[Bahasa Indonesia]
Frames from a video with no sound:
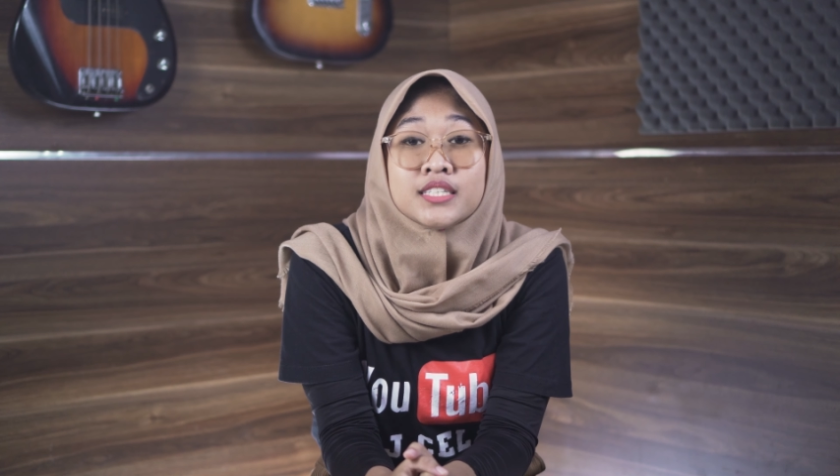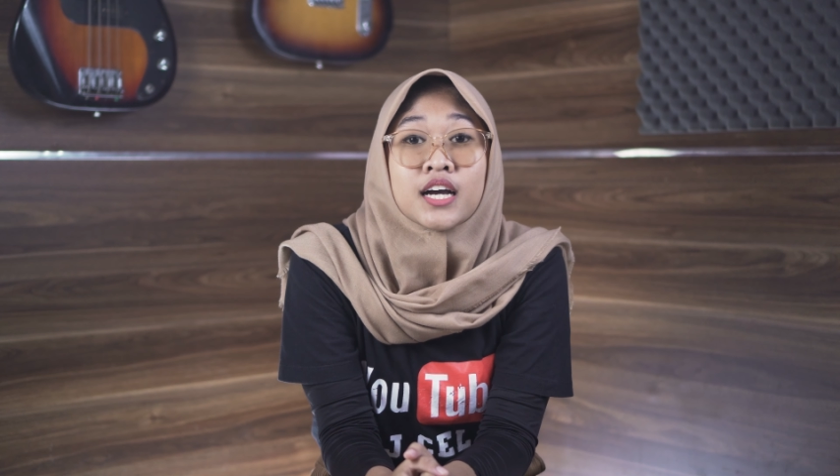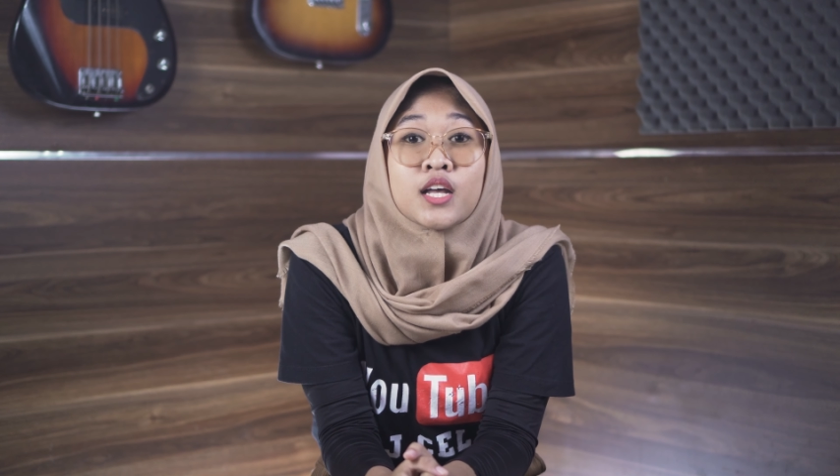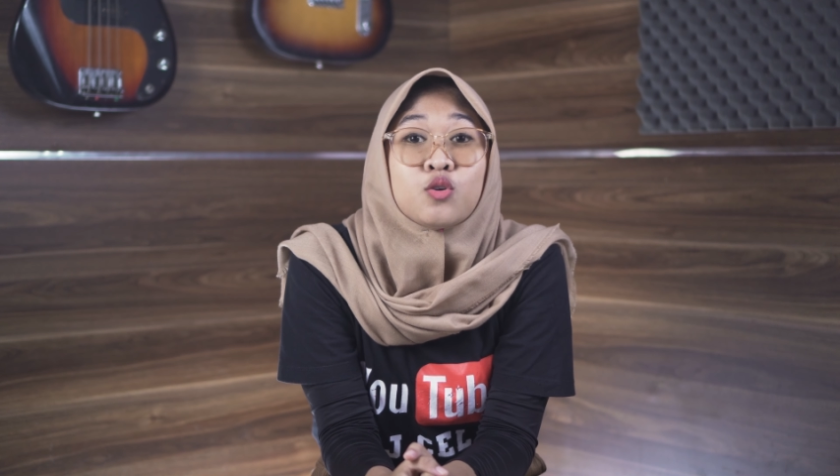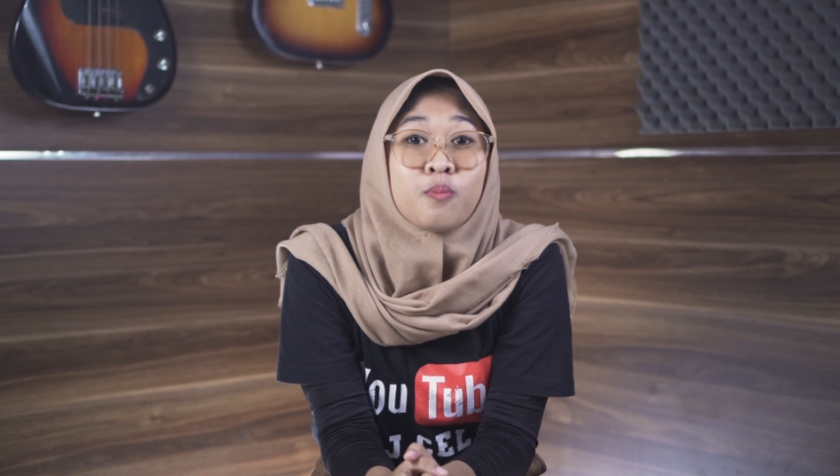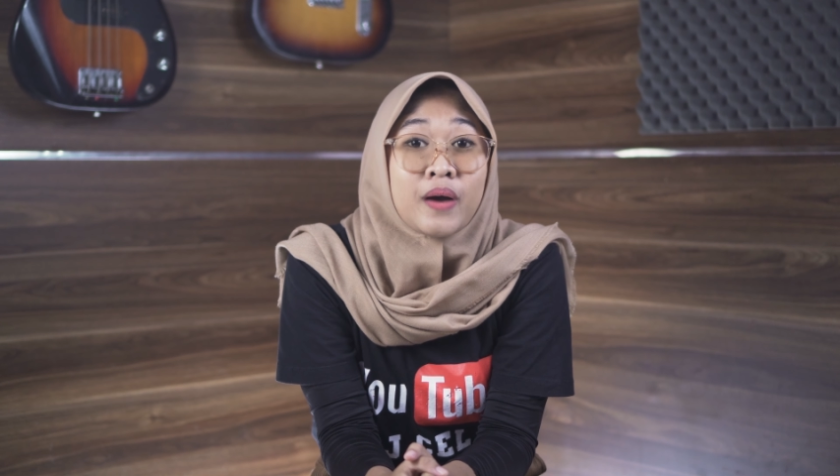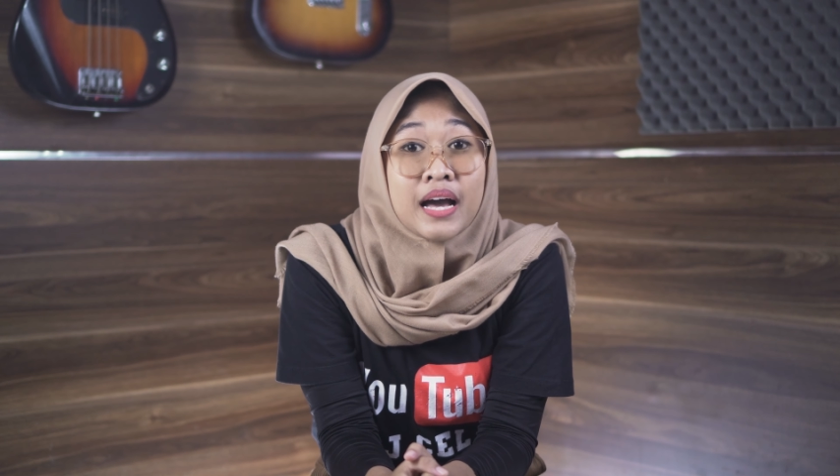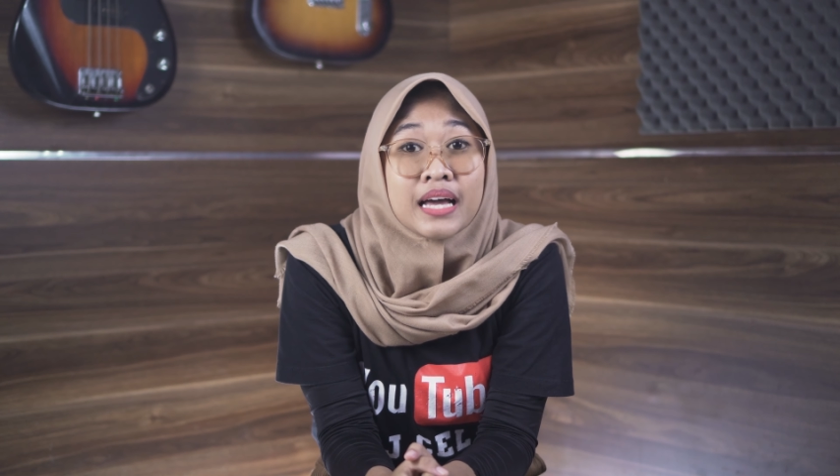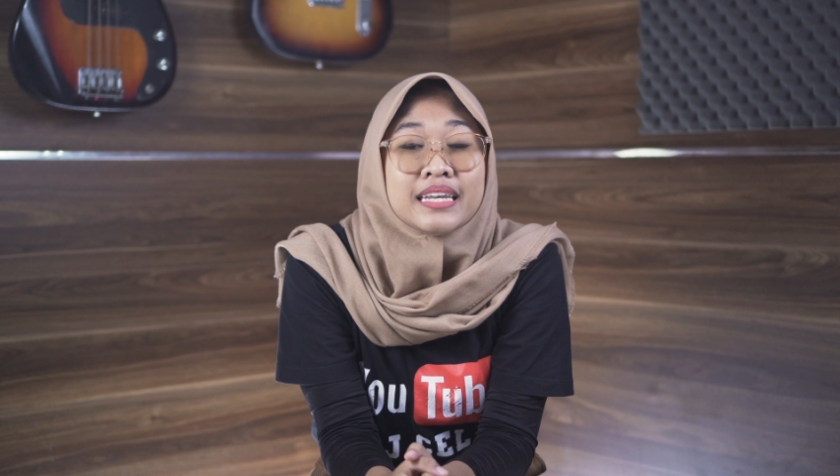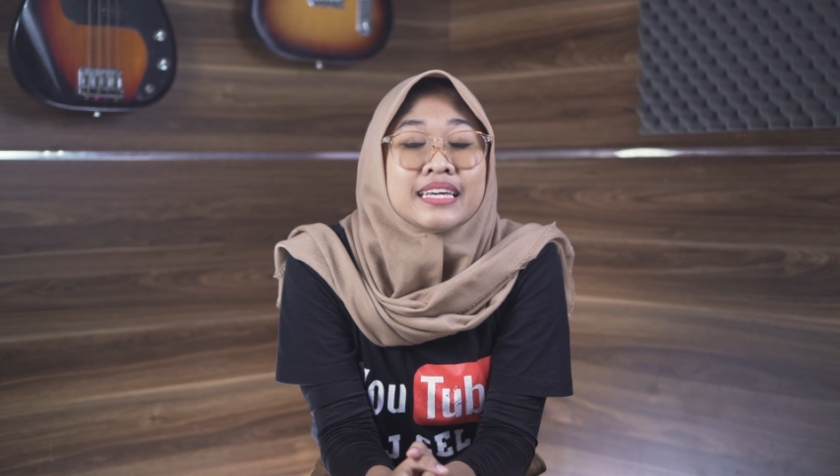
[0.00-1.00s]
jangan
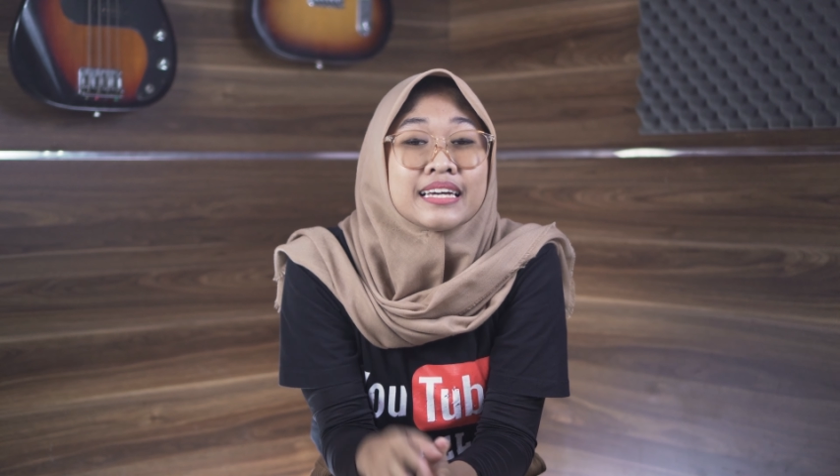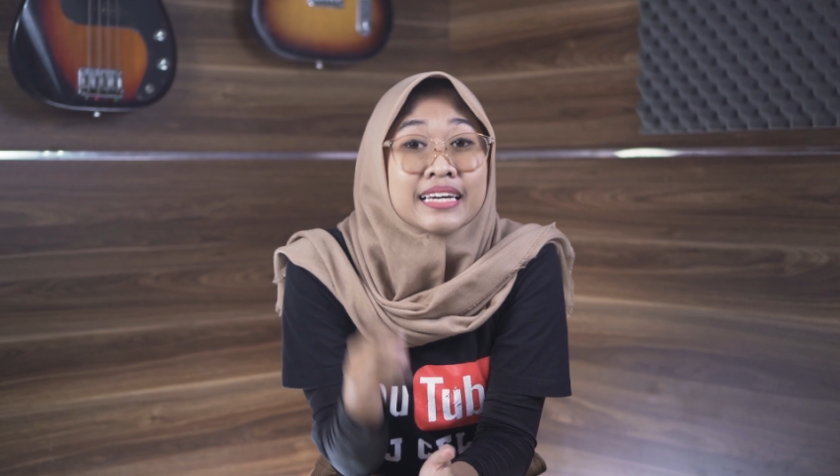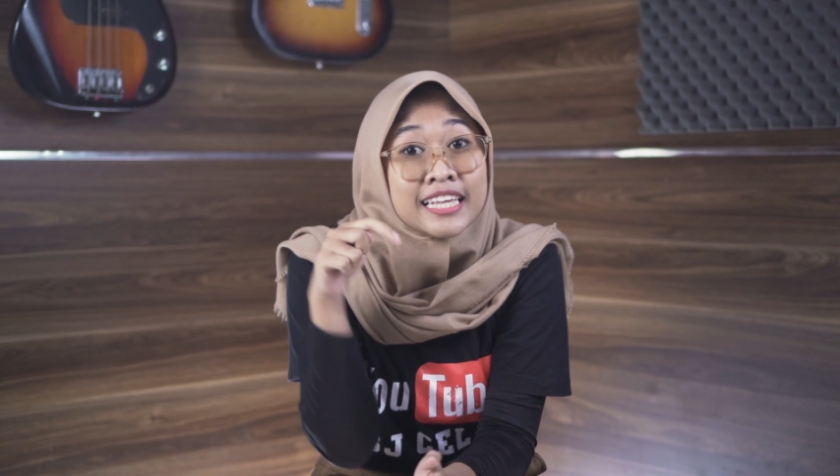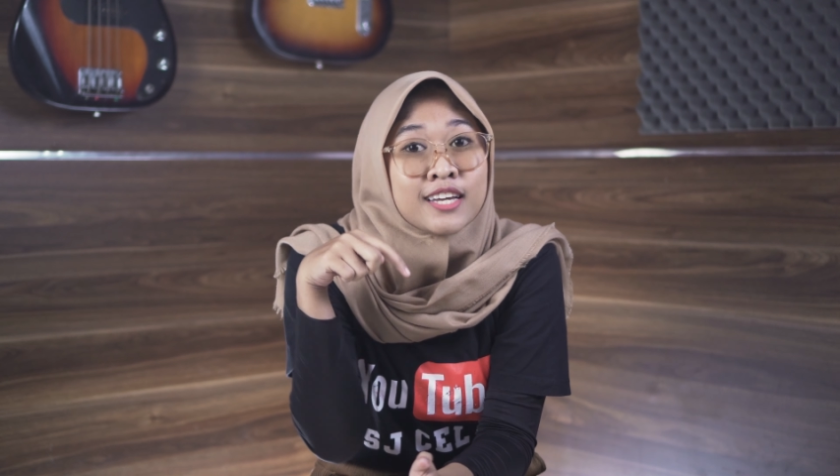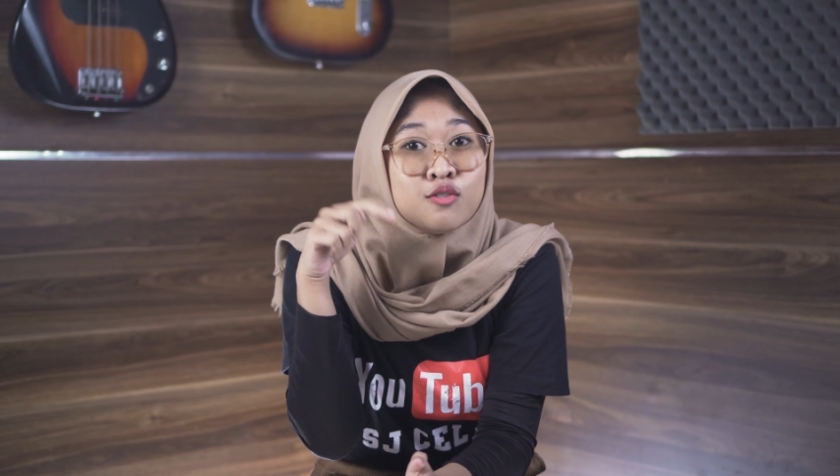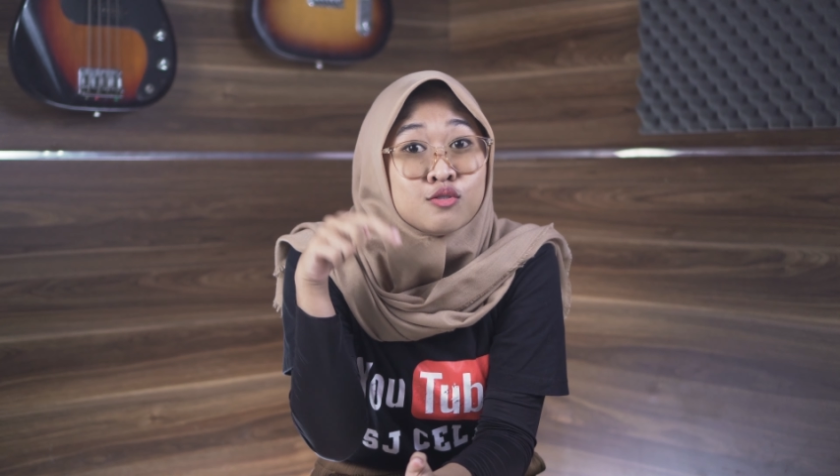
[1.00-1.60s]
lupa diklik